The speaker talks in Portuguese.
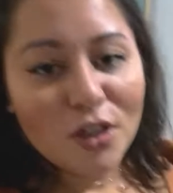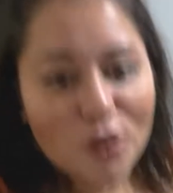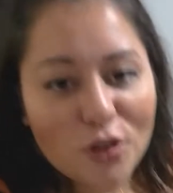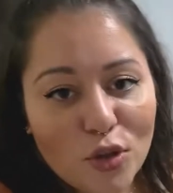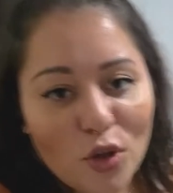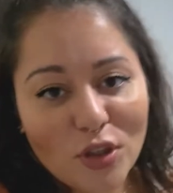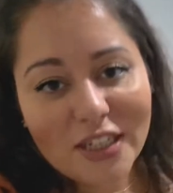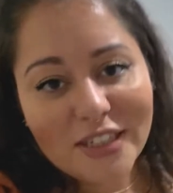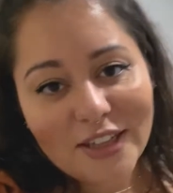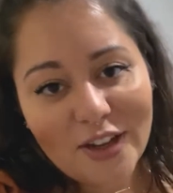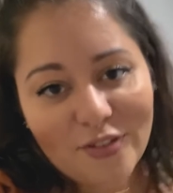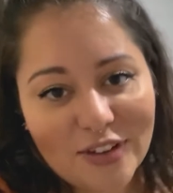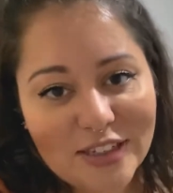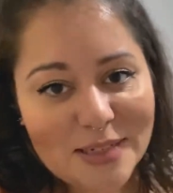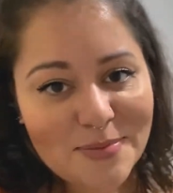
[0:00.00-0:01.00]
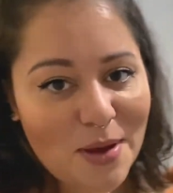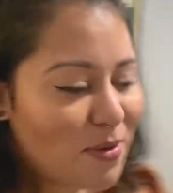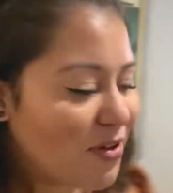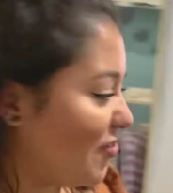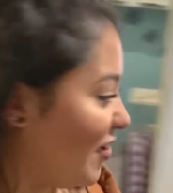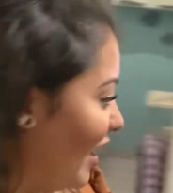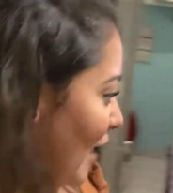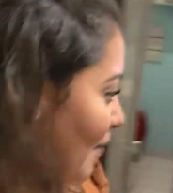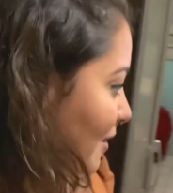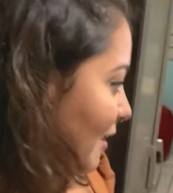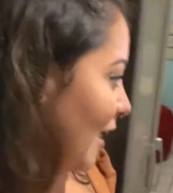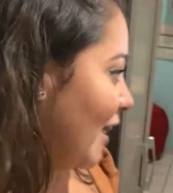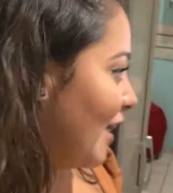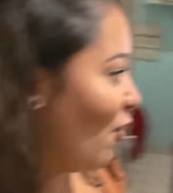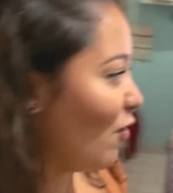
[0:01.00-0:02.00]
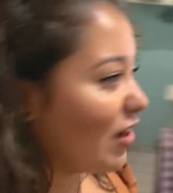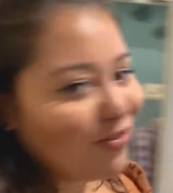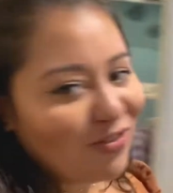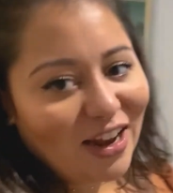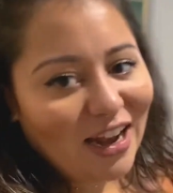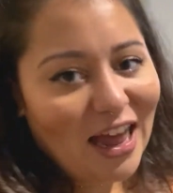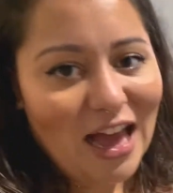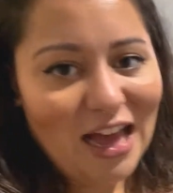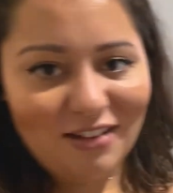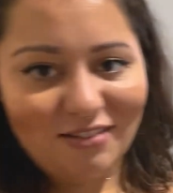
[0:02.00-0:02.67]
Tô tentando fazer minha mãe falar, mas ela não quer falar.